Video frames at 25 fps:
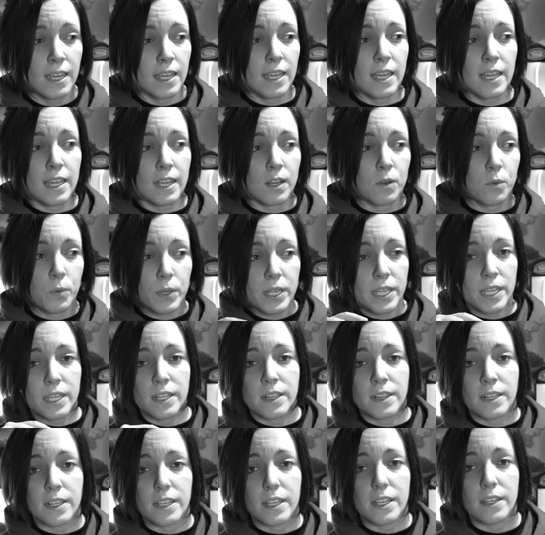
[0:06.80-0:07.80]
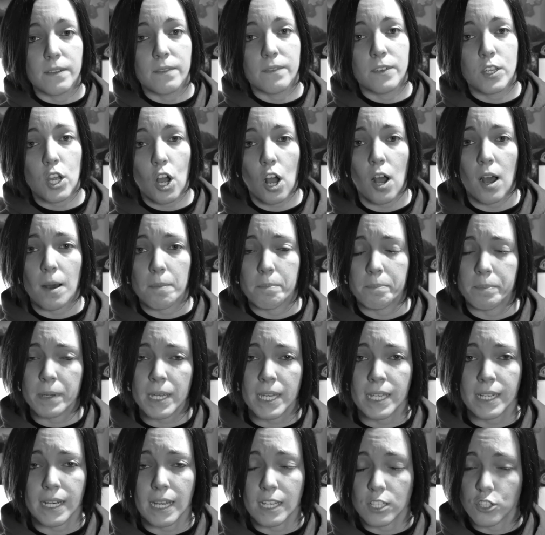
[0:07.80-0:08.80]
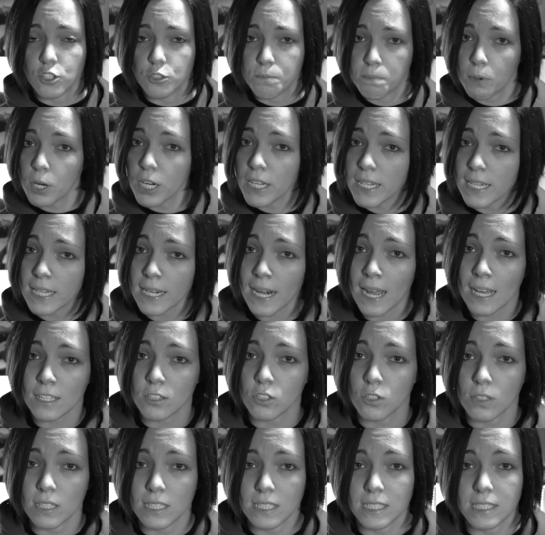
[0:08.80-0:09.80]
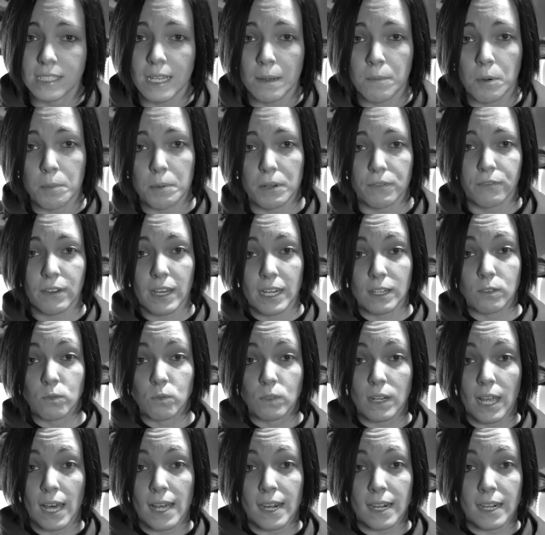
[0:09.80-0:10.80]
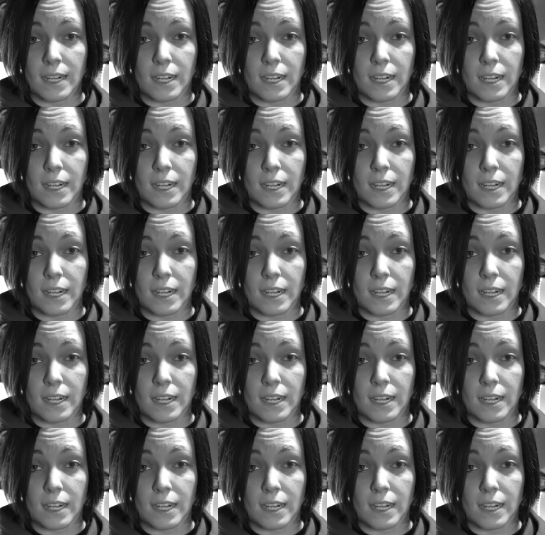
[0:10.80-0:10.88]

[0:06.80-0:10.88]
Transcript: e quindi vi ho appena spoilerato che stiamo per fare una